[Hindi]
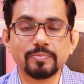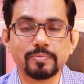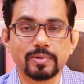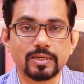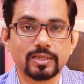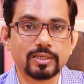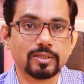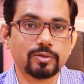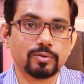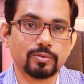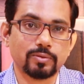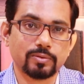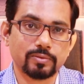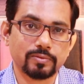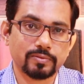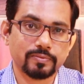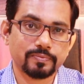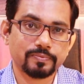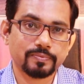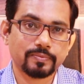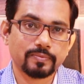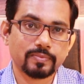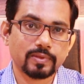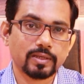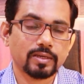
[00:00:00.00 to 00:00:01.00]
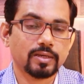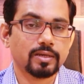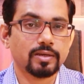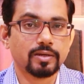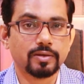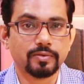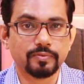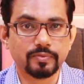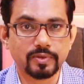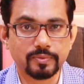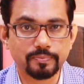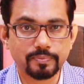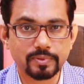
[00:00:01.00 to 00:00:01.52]
भी बड़ी हो
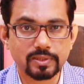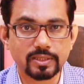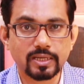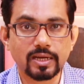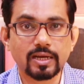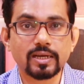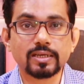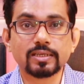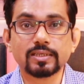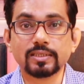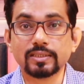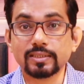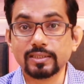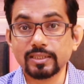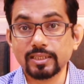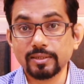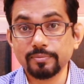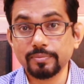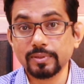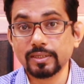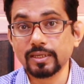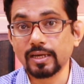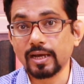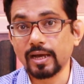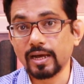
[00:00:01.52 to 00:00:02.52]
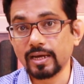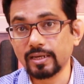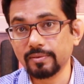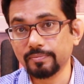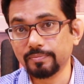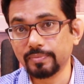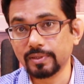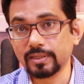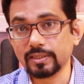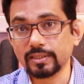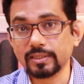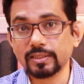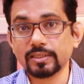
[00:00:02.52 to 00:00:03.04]
विपदा कितनी भी आन
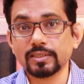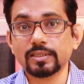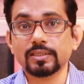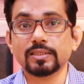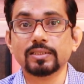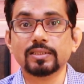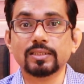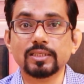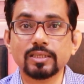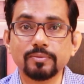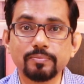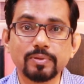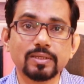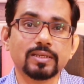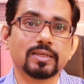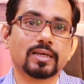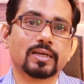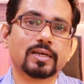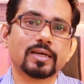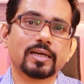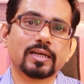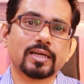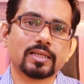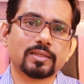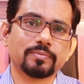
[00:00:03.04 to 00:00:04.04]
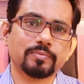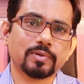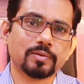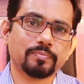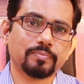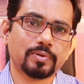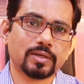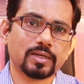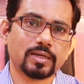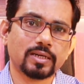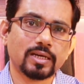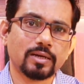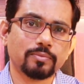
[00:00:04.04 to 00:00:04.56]
पड़े कितने भी नकारात्मक
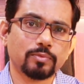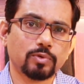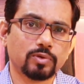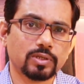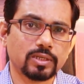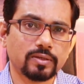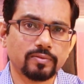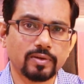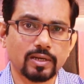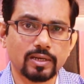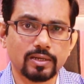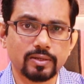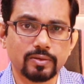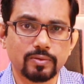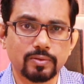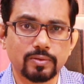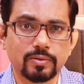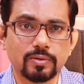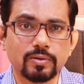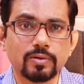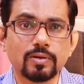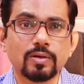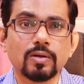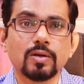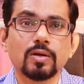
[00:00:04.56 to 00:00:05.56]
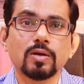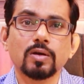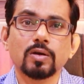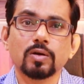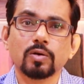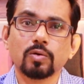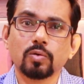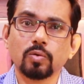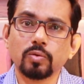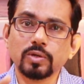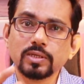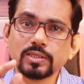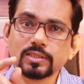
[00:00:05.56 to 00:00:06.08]
परिणाम होने वाले हो
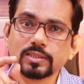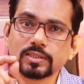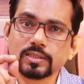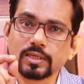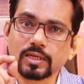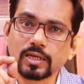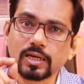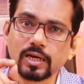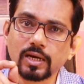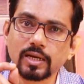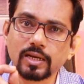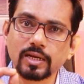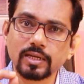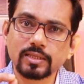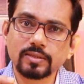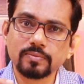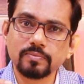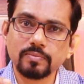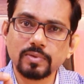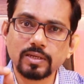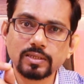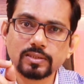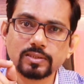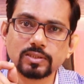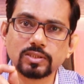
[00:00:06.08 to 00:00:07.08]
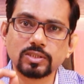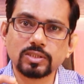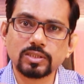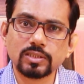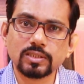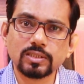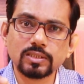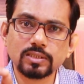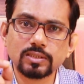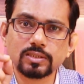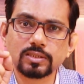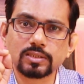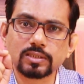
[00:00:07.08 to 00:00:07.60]
कोई सकारात्मक
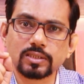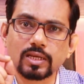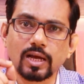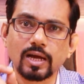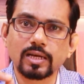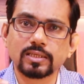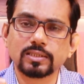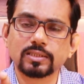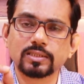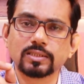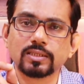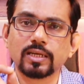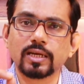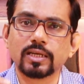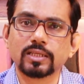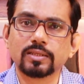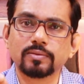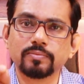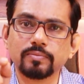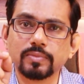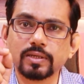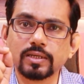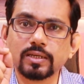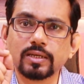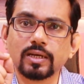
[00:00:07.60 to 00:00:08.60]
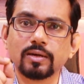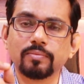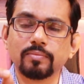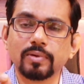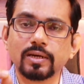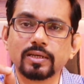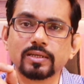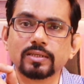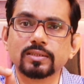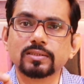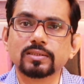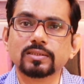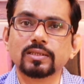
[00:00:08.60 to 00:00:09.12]
चीज साथ साथ में
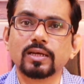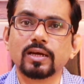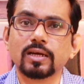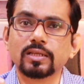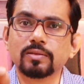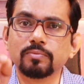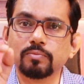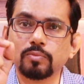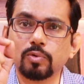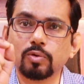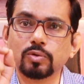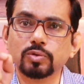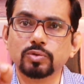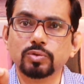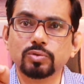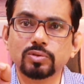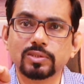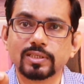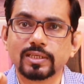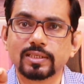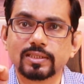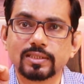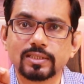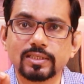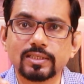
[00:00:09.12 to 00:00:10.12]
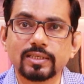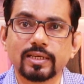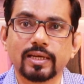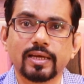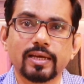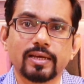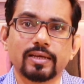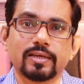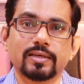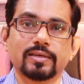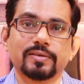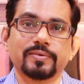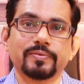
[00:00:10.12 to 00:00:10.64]
हमारे साथ मौजूद रहती
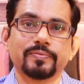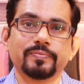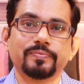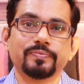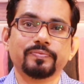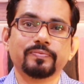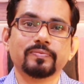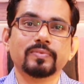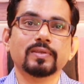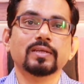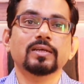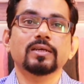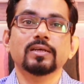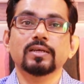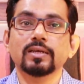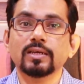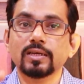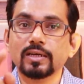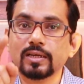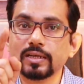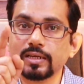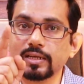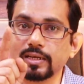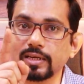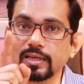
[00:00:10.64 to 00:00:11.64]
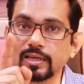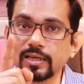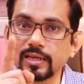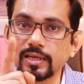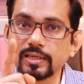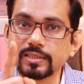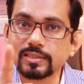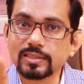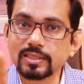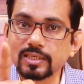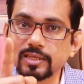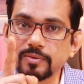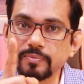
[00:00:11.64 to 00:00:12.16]
है
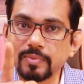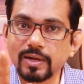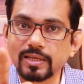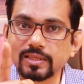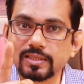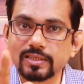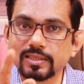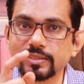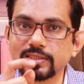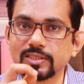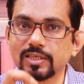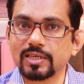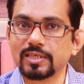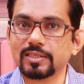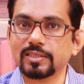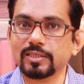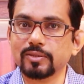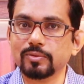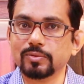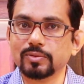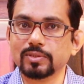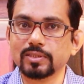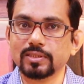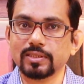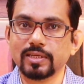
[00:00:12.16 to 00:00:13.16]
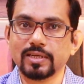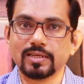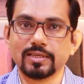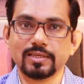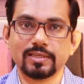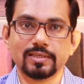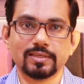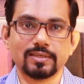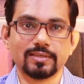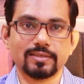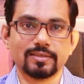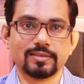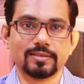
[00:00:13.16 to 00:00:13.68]
नज़र मात्र चाहिए उसे देखने
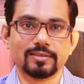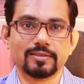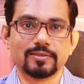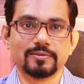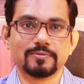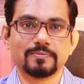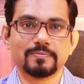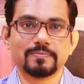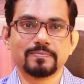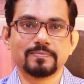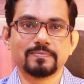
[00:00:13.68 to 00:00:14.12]
के लिए